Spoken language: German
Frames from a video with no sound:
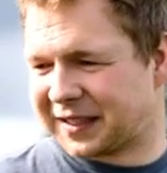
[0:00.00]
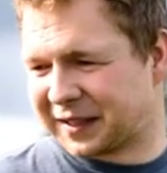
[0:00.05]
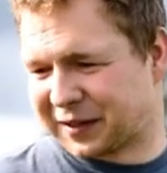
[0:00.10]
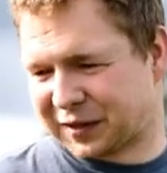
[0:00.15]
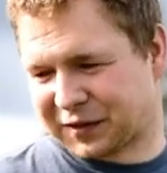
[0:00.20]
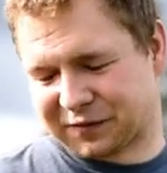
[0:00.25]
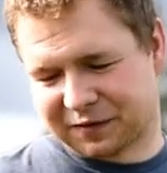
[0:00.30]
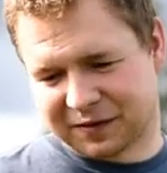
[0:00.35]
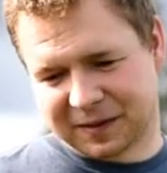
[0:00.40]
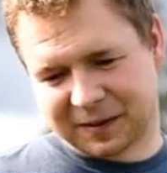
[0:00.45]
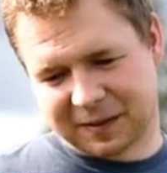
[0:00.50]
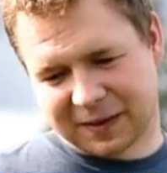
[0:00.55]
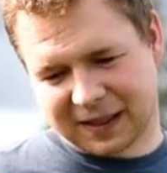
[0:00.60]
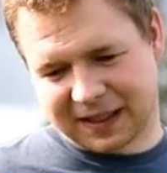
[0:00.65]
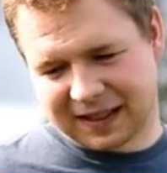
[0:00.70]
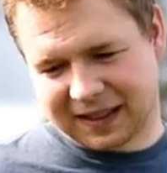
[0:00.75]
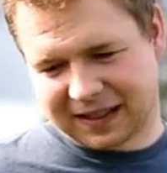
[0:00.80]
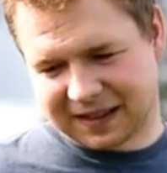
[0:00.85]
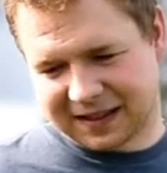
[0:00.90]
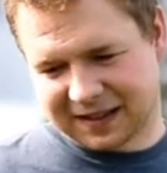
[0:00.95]
Dann kommen wir
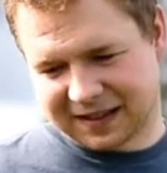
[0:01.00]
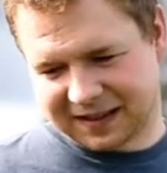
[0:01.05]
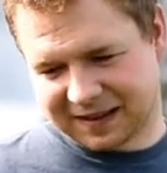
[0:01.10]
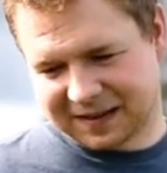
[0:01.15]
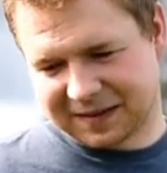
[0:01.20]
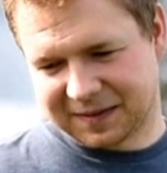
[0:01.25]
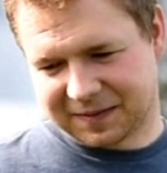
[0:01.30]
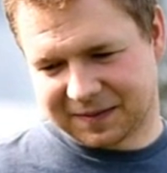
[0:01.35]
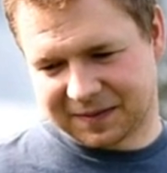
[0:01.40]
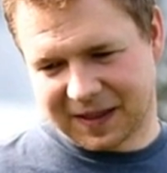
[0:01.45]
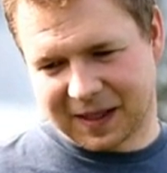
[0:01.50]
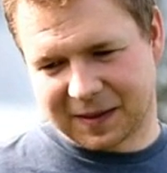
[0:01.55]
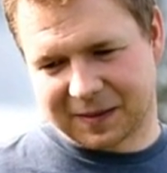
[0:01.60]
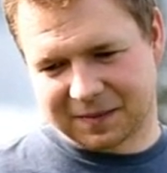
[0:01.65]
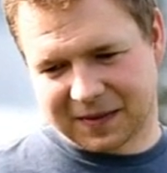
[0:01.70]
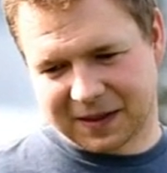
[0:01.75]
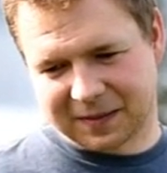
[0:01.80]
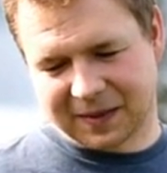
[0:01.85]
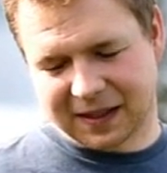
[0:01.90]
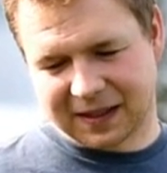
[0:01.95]
bei, äh, ja,
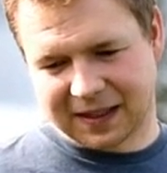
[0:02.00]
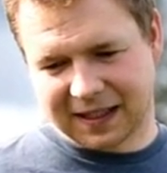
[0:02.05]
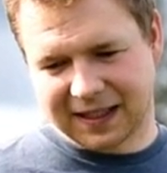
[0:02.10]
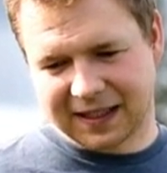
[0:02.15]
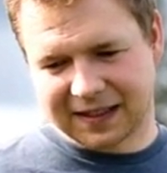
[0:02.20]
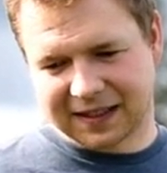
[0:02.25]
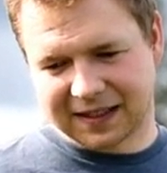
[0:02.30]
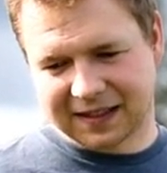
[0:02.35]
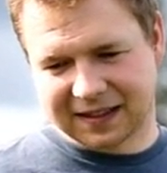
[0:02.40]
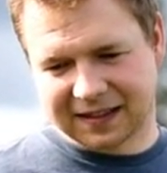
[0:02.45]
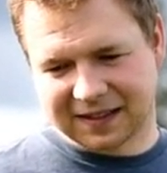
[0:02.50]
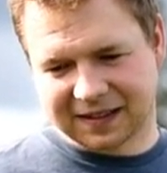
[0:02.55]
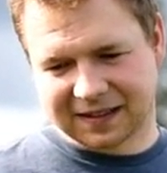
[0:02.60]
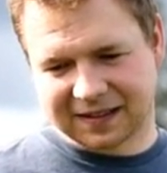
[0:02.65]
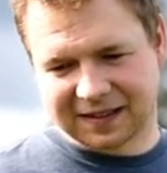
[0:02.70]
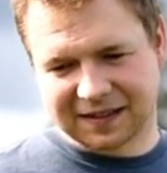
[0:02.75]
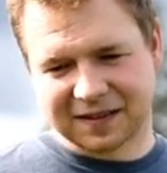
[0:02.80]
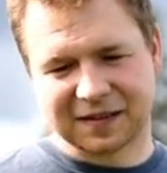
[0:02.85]
bei meinen Eltern,